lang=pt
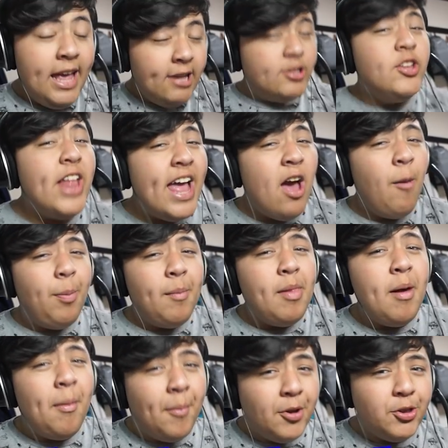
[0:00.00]
Isso daí é um
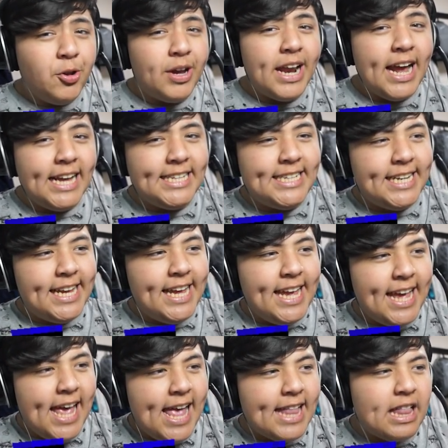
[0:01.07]
problema muito grande
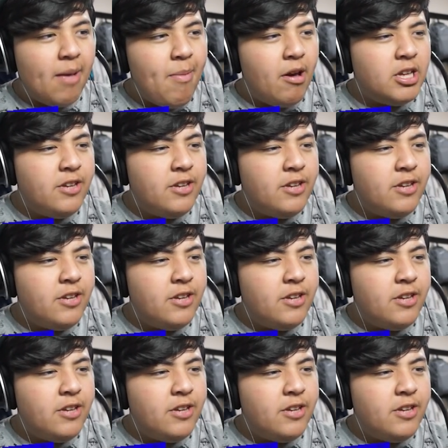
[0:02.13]
e tá meio que